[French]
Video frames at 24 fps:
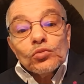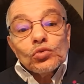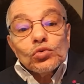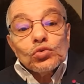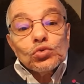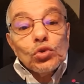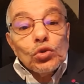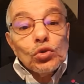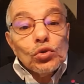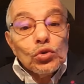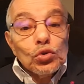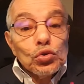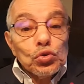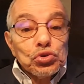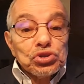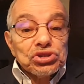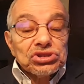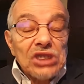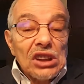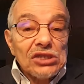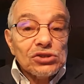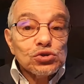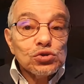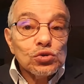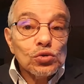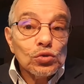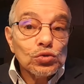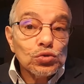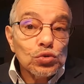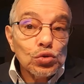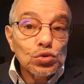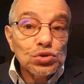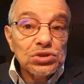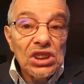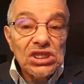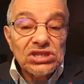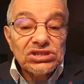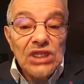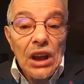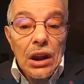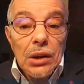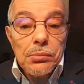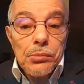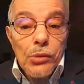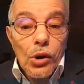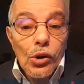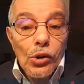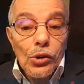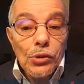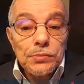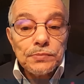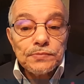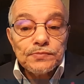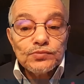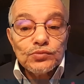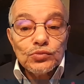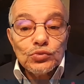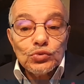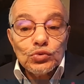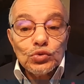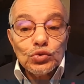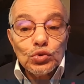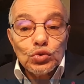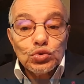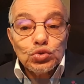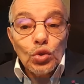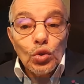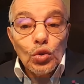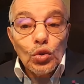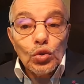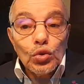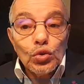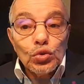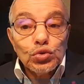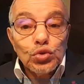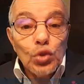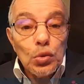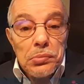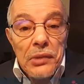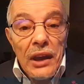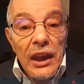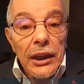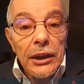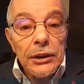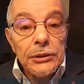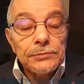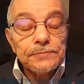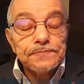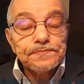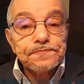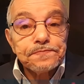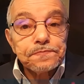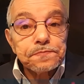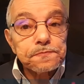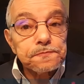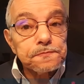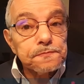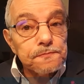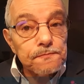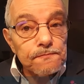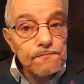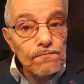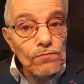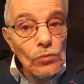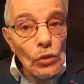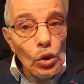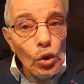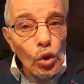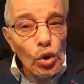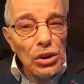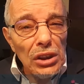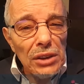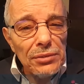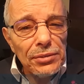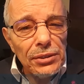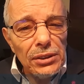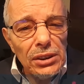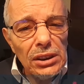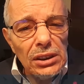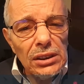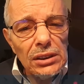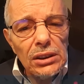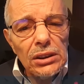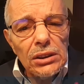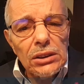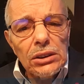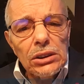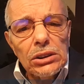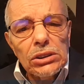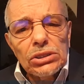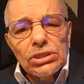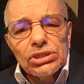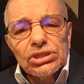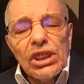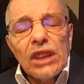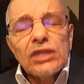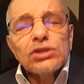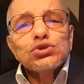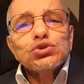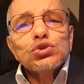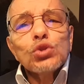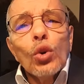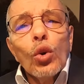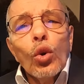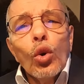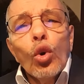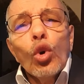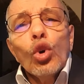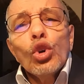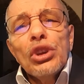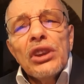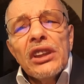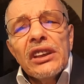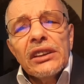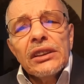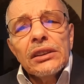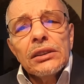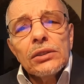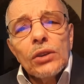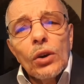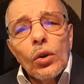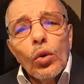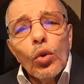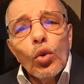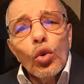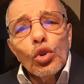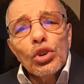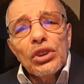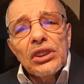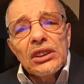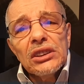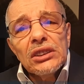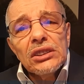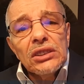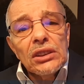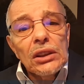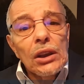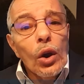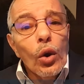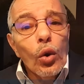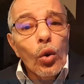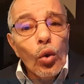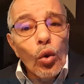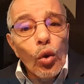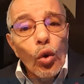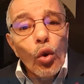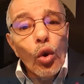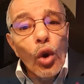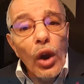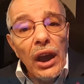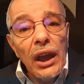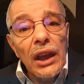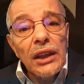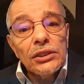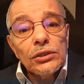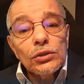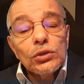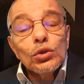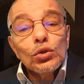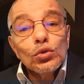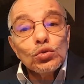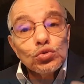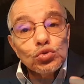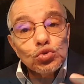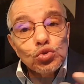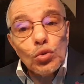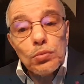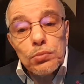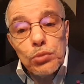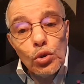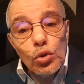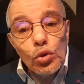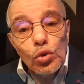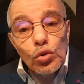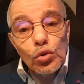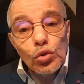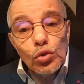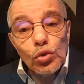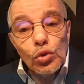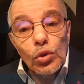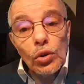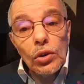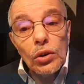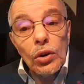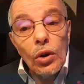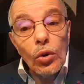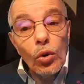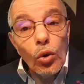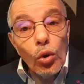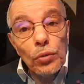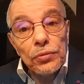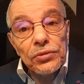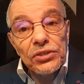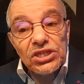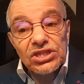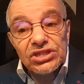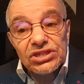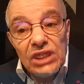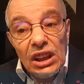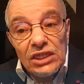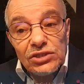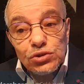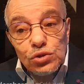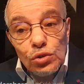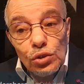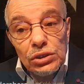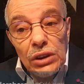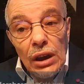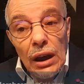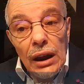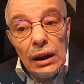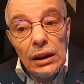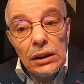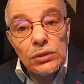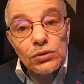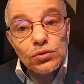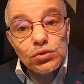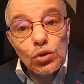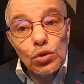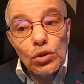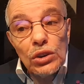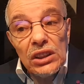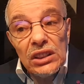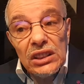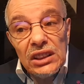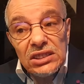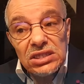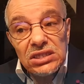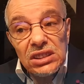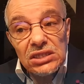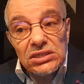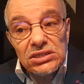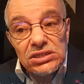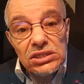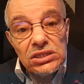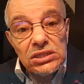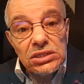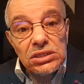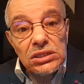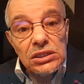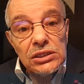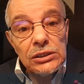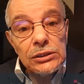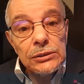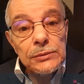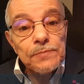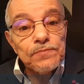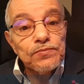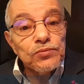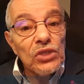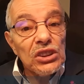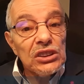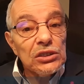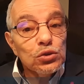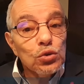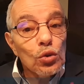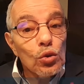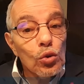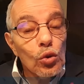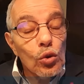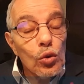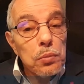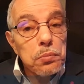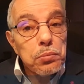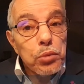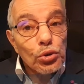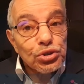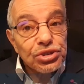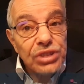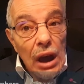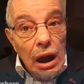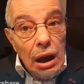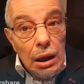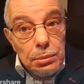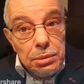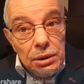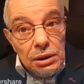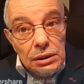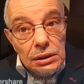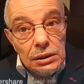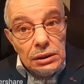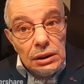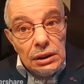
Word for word: de stations de dessalement d'eau de mer. En effet, cette ONE, ONE, o n e, e, e Office national de l'électricité et de l'eau potable,